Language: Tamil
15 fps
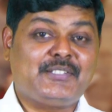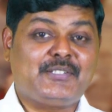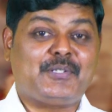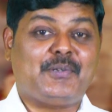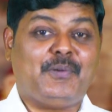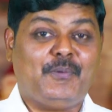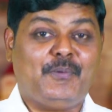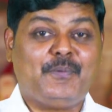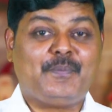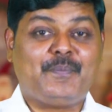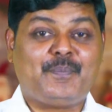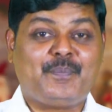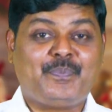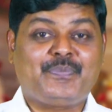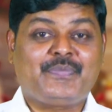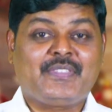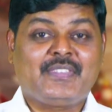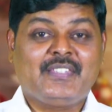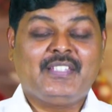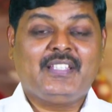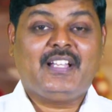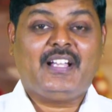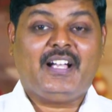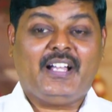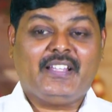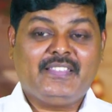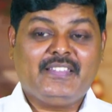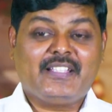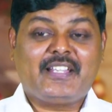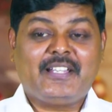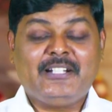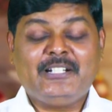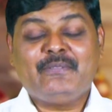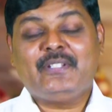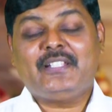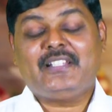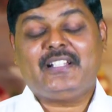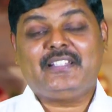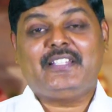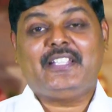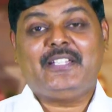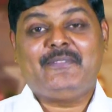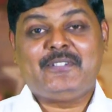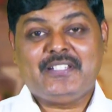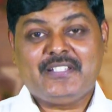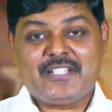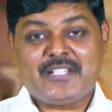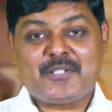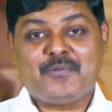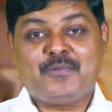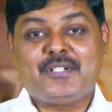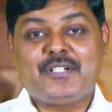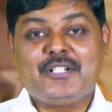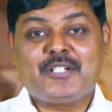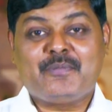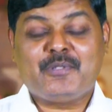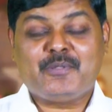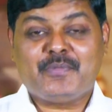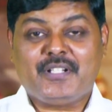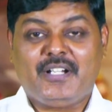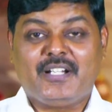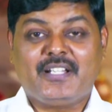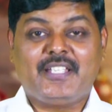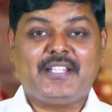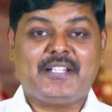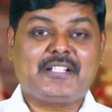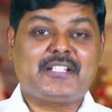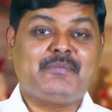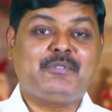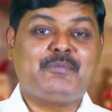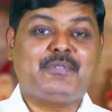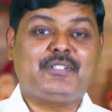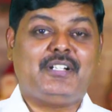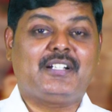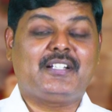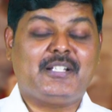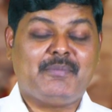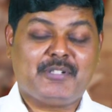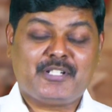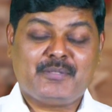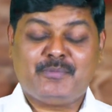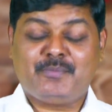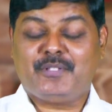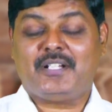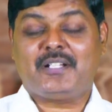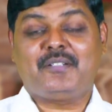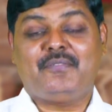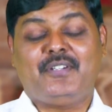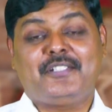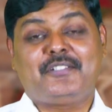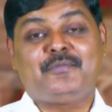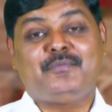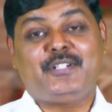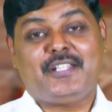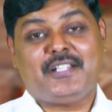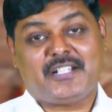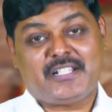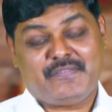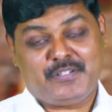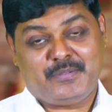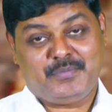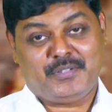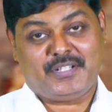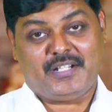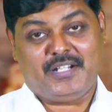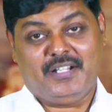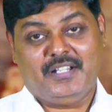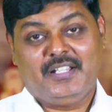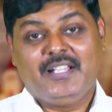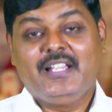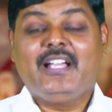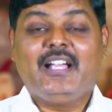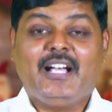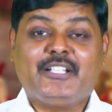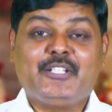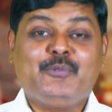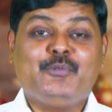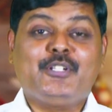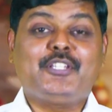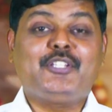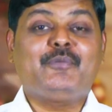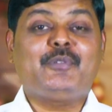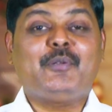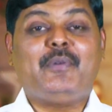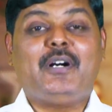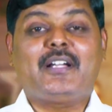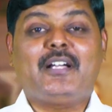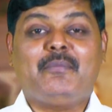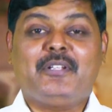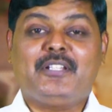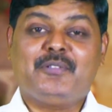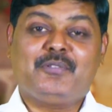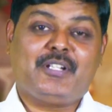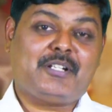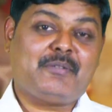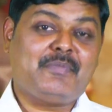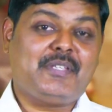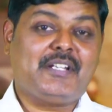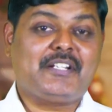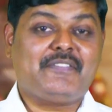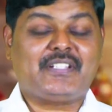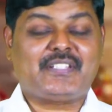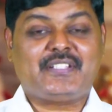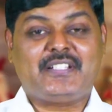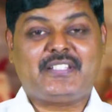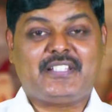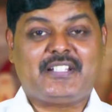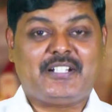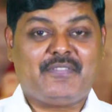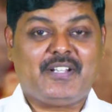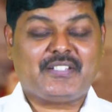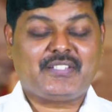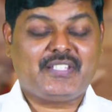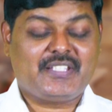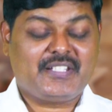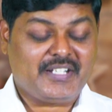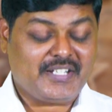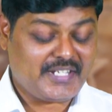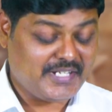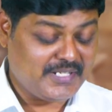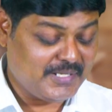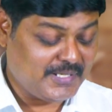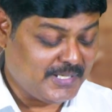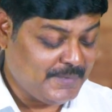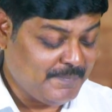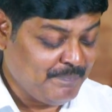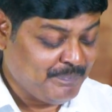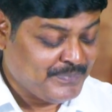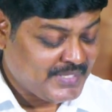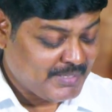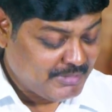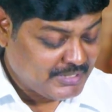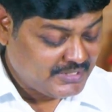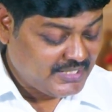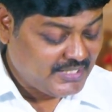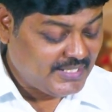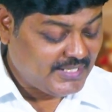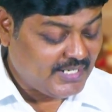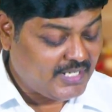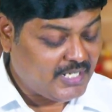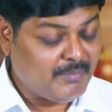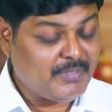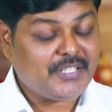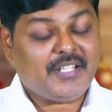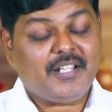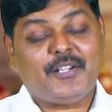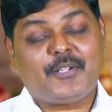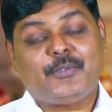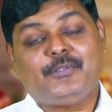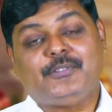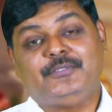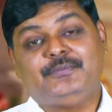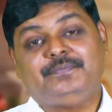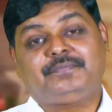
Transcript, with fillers: இருக்கிறோம் அந்த கேள்வியை தான் தேவன் இன்றைக்கு உங்களுக்கு முன்பதாக எனக்கு முன்பதாக நமக்கு முன்பதாக வைக்கும்படியாக விரும்புகிறார் அதை உணர்த்து உணமாக அமைந்த ஒரு அருமையான வசனத்தை நான் வாசிக்கிறேன் கேளுங்கள் மற்ற இரண்டாம் அதிகாரம்